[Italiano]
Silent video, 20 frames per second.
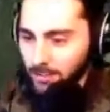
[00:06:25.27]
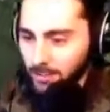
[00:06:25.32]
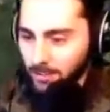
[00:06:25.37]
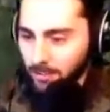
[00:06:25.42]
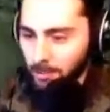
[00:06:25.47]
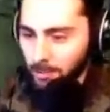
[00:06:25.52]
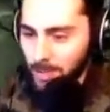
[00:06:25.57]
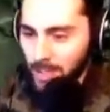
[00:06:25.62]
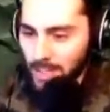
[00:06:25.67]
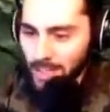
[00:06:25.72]

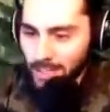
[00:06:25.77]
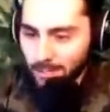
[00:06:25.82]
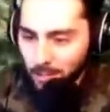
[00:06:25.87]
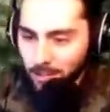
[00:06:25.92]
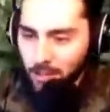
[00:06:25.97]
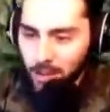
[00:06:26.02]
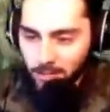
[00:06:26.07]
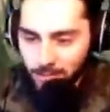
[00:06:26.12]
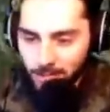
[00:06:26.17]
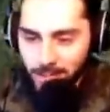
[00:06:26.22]
Perché devi
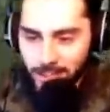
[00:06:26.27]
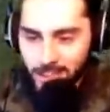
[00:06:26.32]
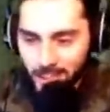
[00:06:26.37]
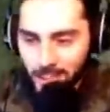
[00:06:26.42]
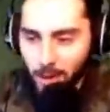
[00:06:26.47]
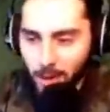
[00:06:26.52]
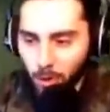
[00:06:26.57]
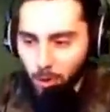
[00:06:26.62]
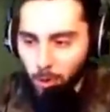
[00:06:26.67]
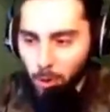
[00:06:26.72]
far fatica
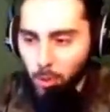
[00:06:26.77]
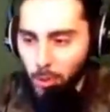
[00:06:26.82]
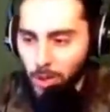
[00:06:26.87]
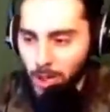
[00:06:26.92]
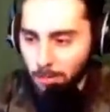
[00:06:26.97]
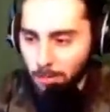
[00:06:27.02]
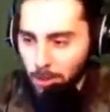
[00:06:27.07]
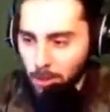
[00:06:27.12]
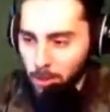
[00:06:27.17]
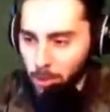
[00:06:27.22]
con lui,
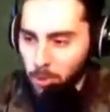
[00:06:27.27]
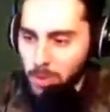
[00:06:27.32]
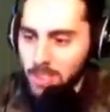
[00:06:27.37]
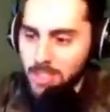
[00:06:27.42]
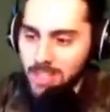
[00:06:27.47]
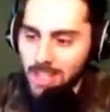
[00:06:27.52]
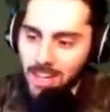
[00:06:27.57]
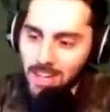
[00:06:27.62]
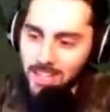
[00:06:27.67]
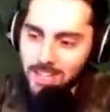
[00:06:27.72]
capito? Lui
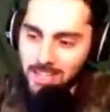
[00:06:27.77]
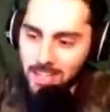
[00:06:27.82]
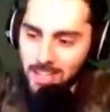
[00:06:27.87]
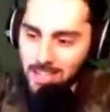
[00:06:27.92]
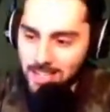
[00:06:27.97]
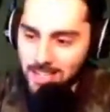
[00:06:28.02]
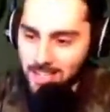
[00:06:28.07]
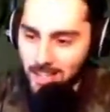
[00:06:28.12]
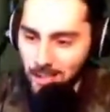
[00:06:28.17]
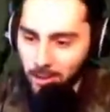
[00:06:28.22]
sta, sta
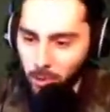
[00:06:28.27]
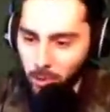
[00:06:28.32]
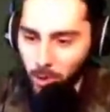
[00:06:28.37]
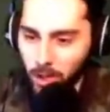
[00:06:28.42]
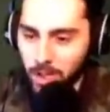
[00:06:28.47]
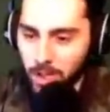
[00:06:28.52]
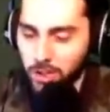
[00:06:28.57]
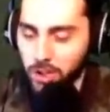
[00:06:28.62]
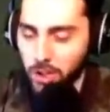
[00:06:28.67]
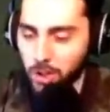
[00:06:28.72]
alzando un
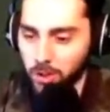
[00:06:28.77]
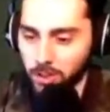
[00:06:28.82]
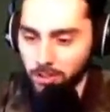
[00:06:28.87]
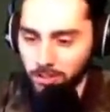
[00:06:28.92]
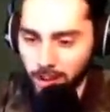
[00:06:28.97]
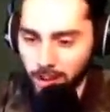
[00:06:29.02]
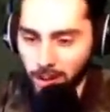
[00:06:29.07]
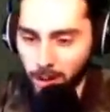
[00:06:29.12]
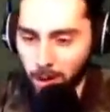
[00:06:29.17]
cancello di ferro